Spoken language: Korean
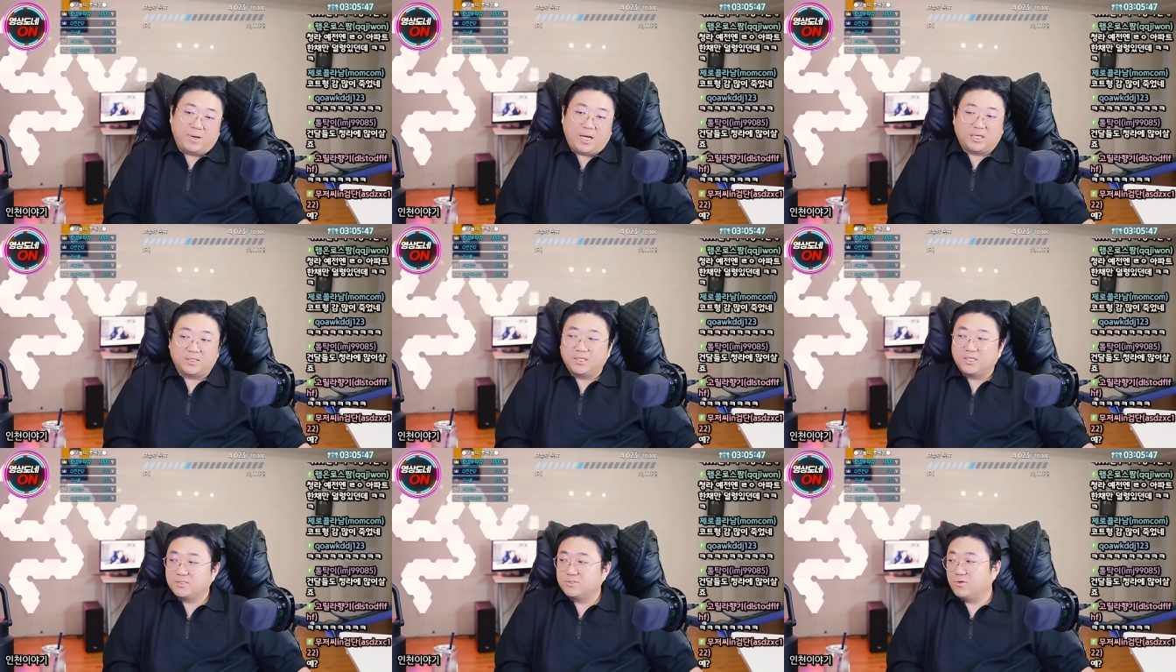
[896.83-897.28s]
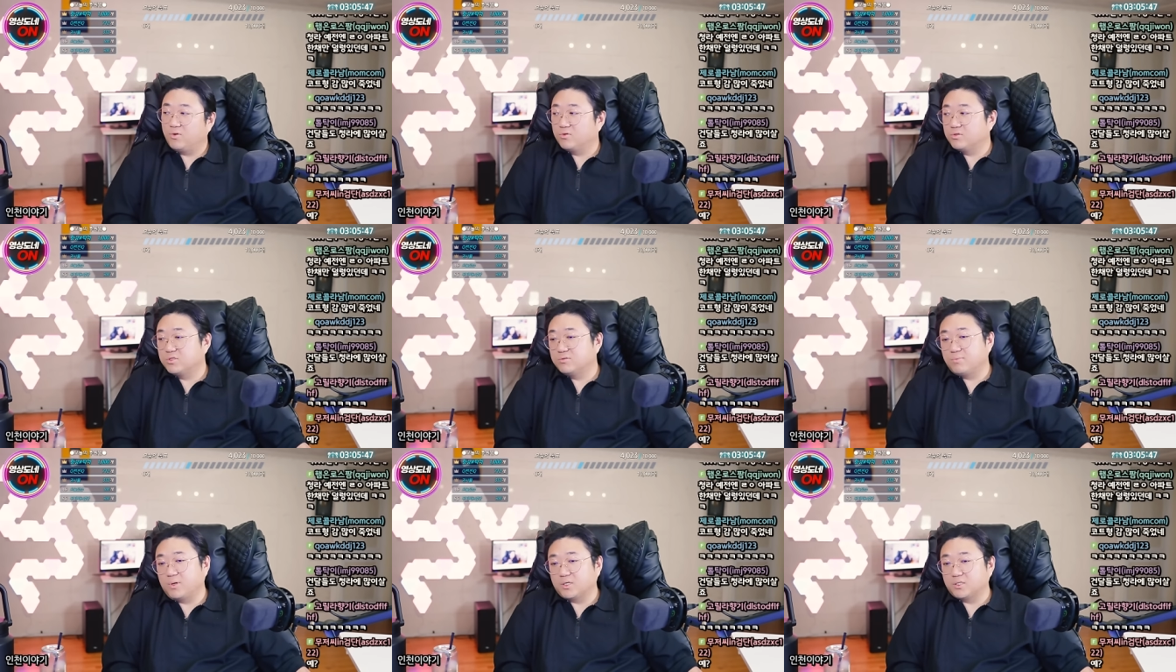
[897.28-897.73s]
반에서
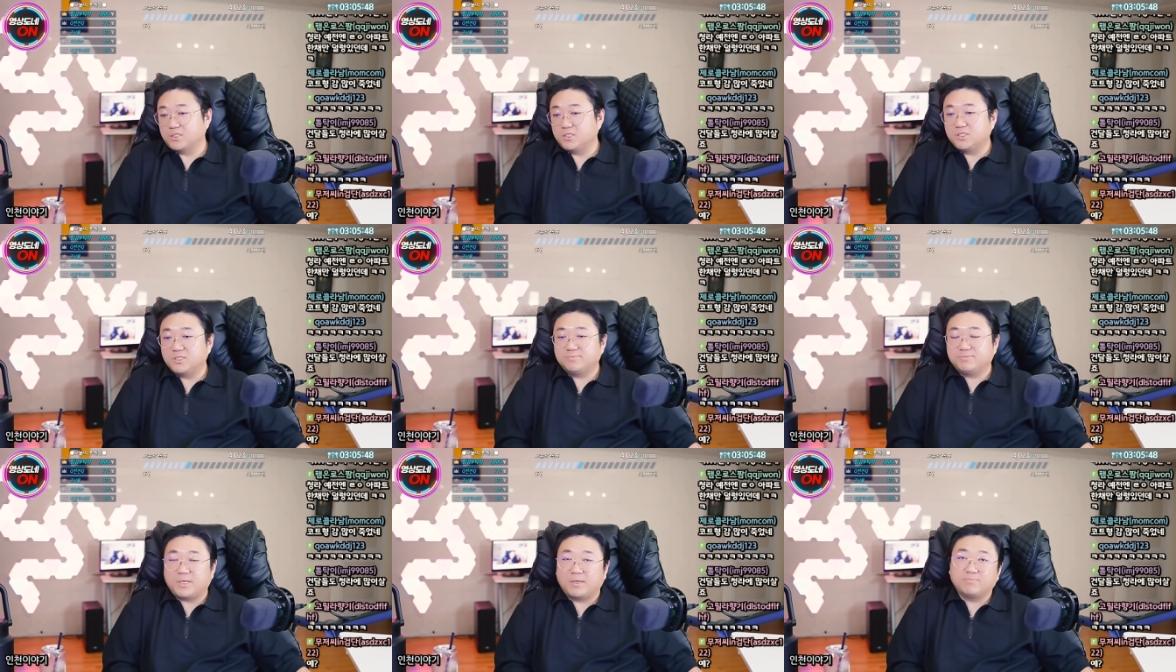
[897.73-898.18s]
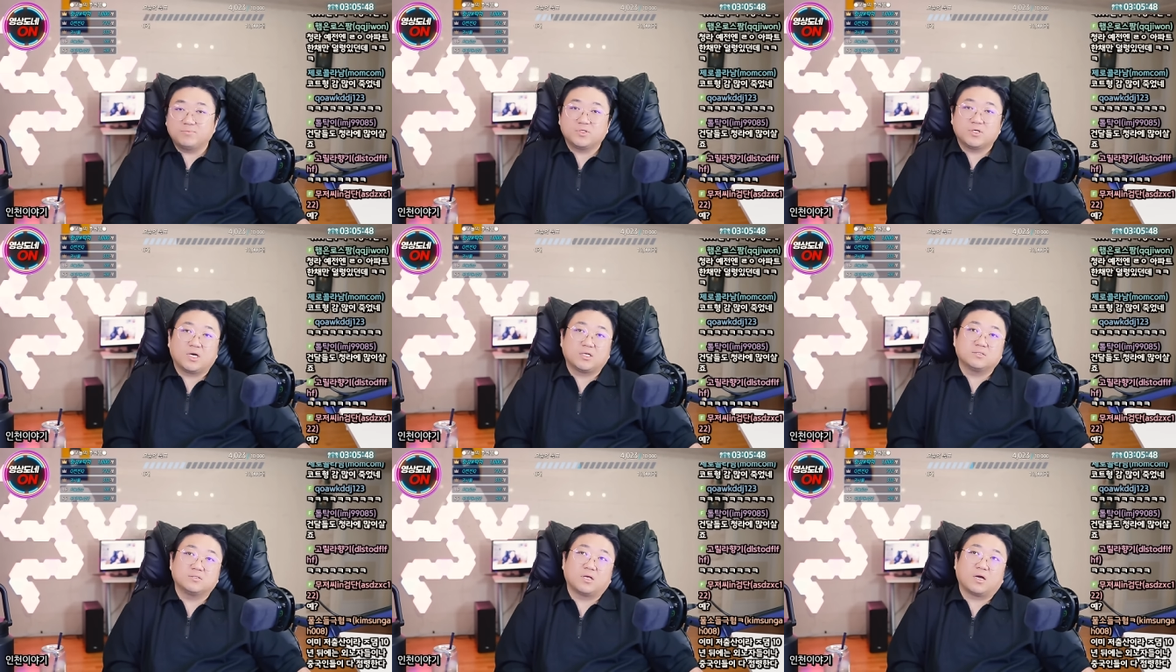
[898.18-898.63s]
어디 막
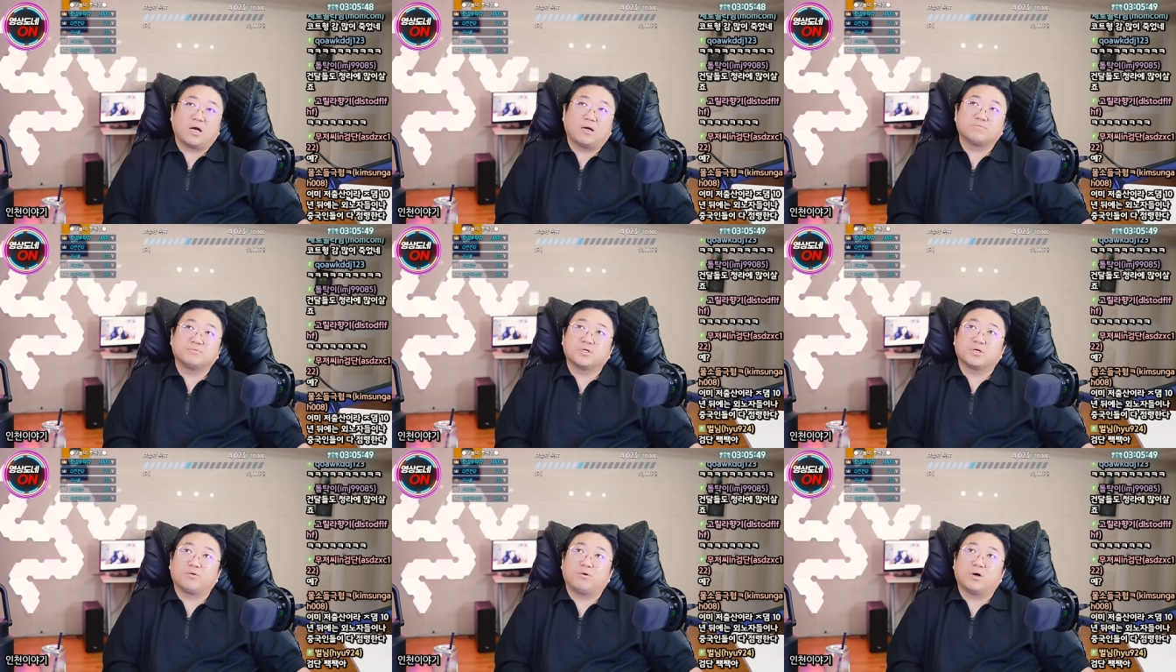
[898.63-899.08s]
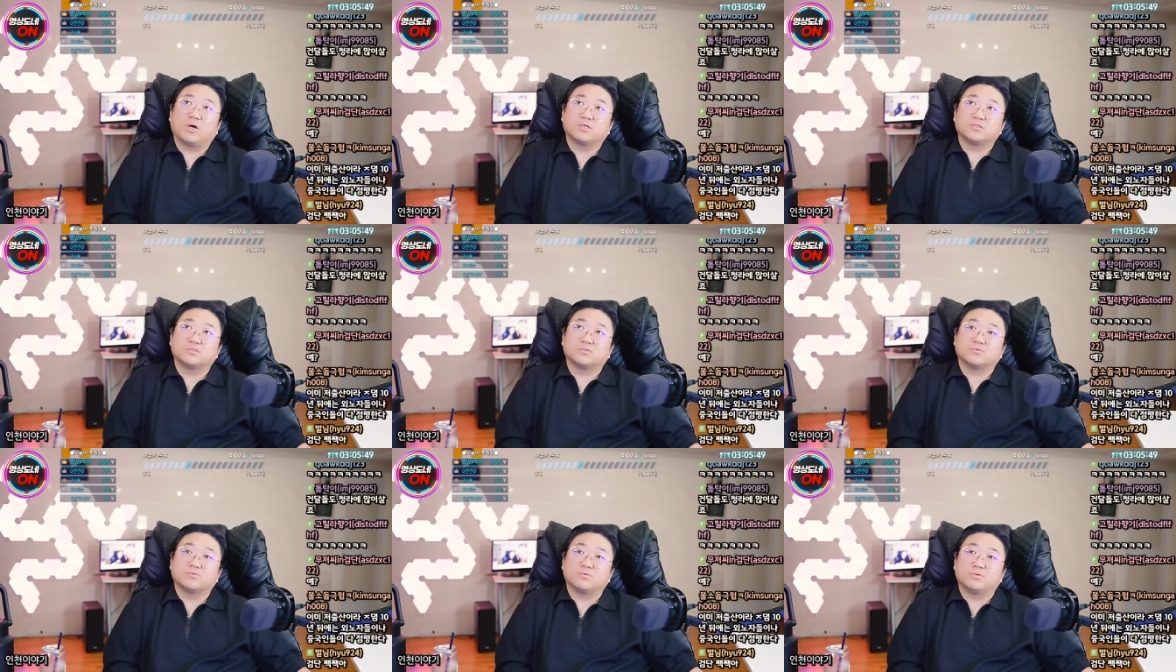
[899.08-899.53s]
23등 하는 애가 갑자기
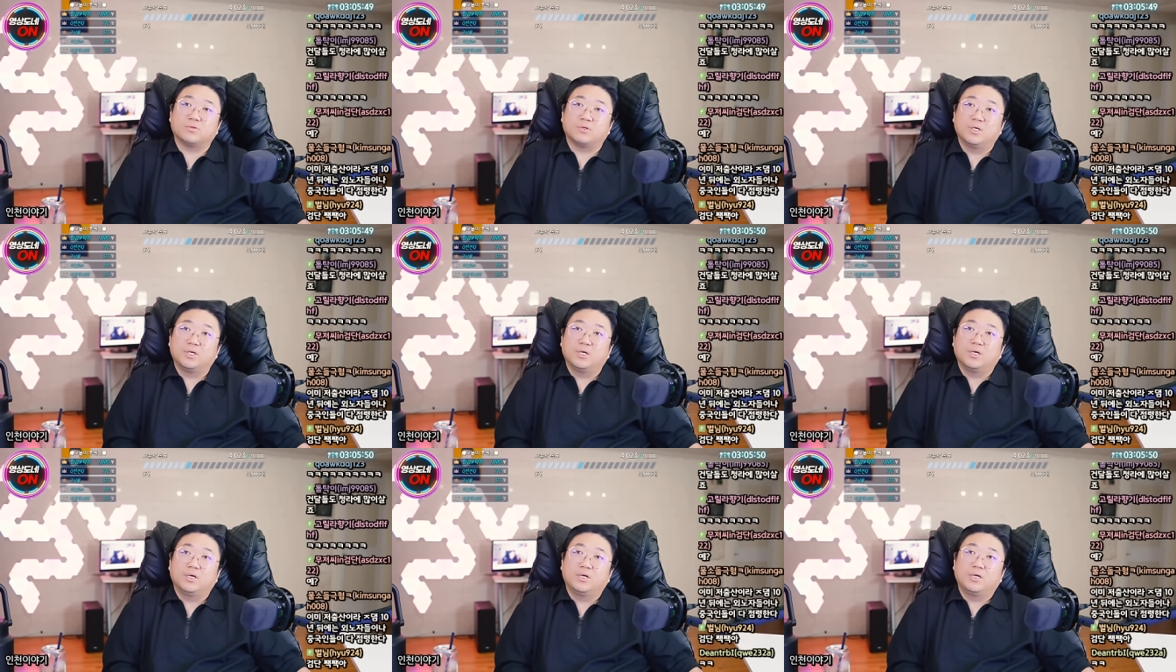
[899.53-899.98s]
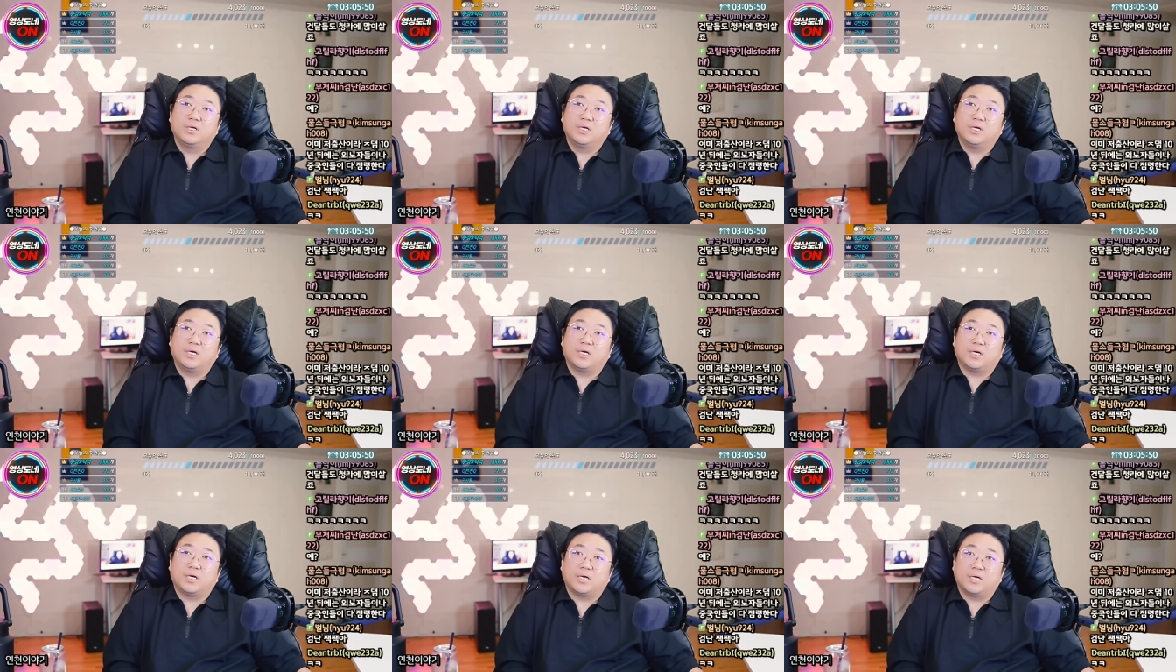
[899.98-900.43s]
와가지고
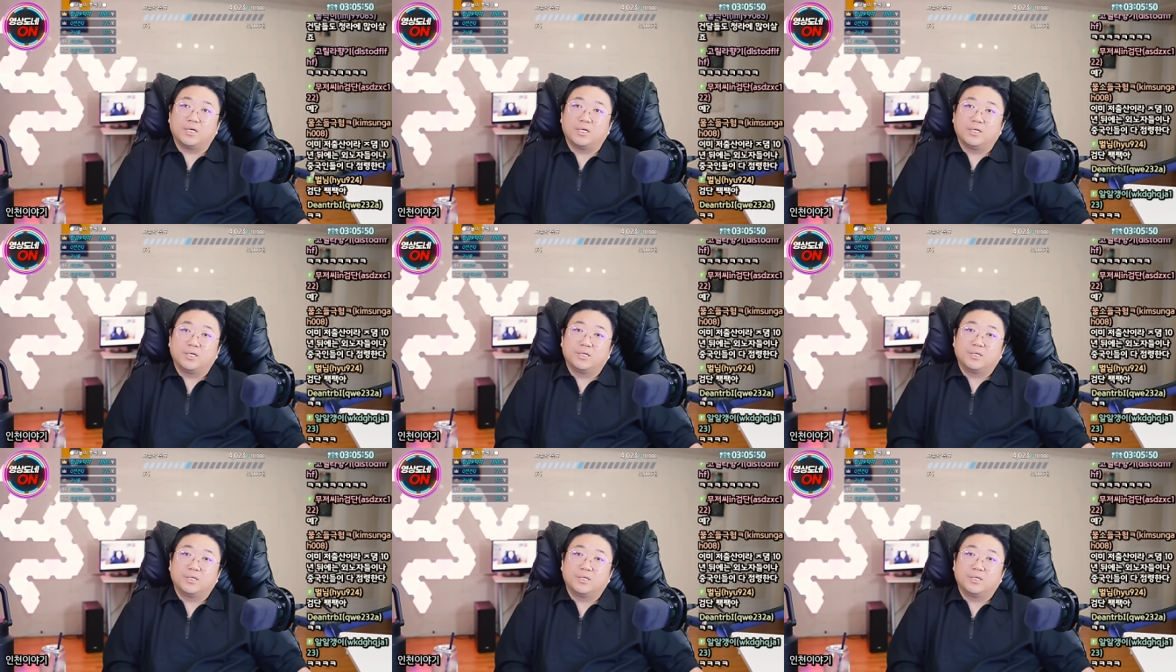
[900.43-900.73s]
야